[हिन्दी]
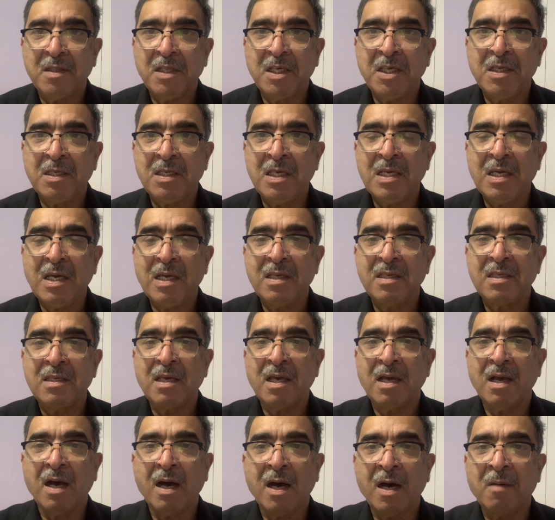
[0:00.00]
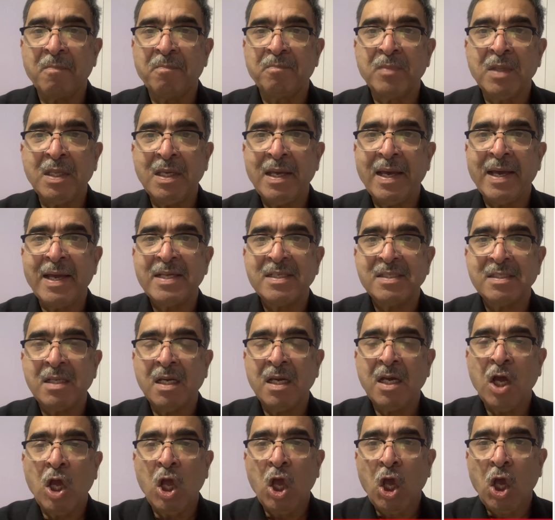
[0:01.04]
नहीं की कि ये आपने ऐसा
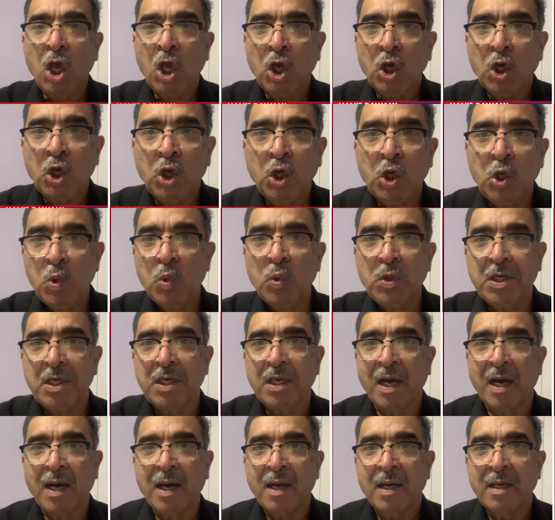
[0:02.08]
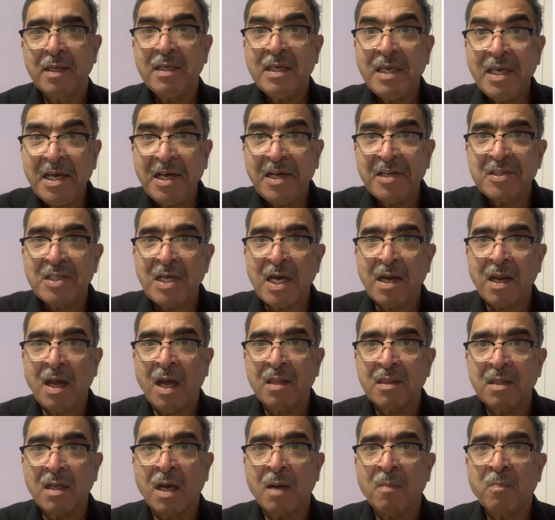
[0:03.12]
क्यों किया ये इख्तियार
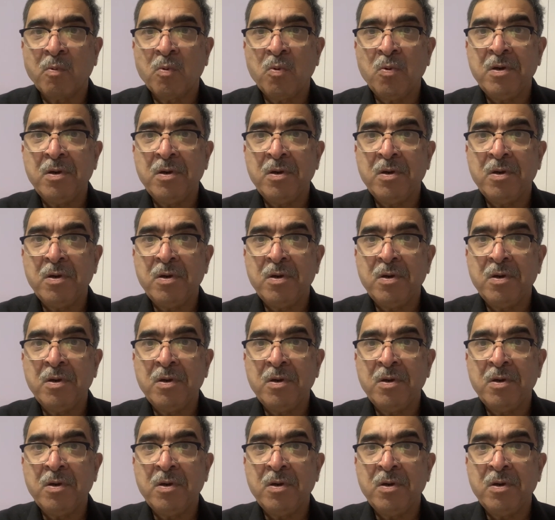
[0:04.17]
आपको